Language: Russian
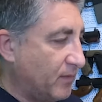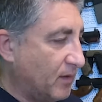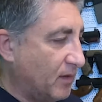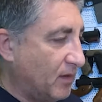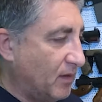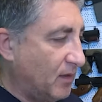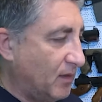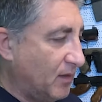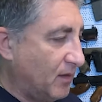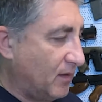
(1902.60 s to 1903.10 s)

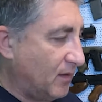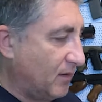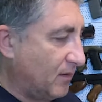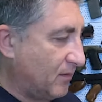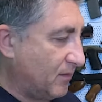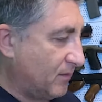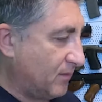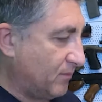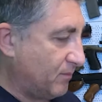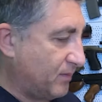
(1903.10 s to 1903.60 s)

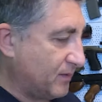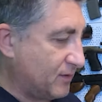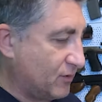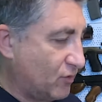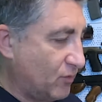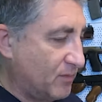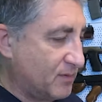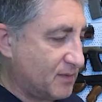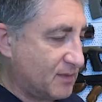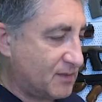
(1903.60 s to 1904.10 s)
И
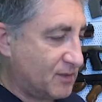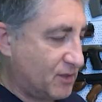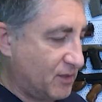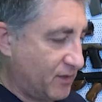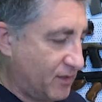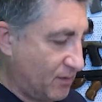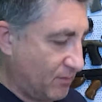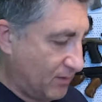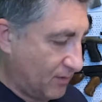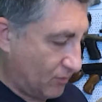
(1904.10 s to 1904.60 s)
познакомился с
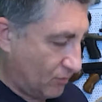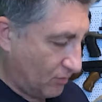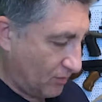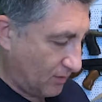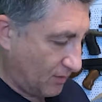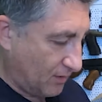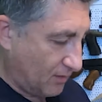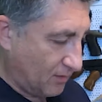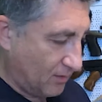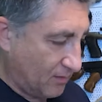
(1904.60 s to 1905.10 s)
человеком,
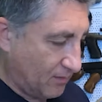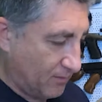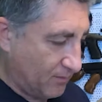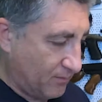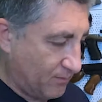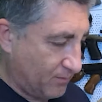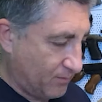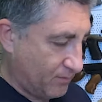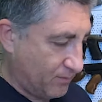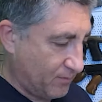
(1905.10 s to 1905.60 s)

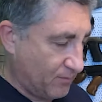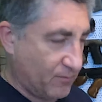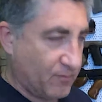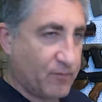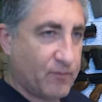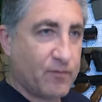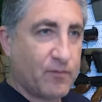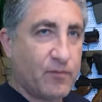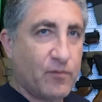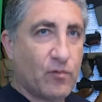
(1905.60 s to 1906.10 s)
который,
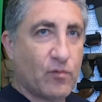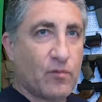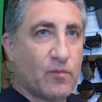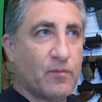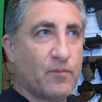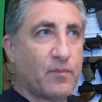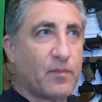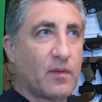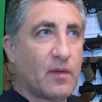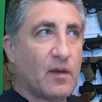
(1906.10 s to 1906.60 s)
ну,
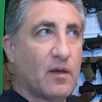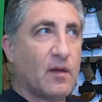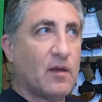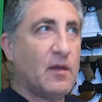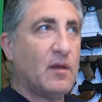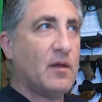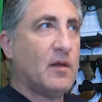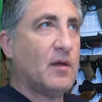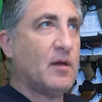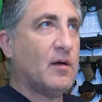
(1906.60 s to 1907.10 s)

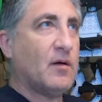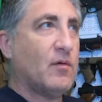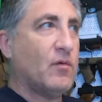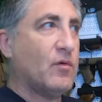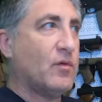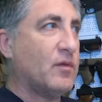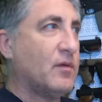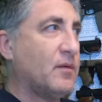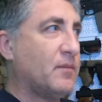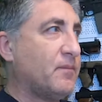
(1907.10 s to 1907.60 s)

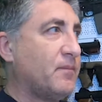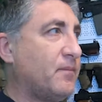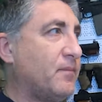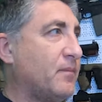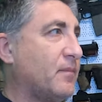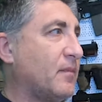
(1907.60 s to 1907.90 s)
он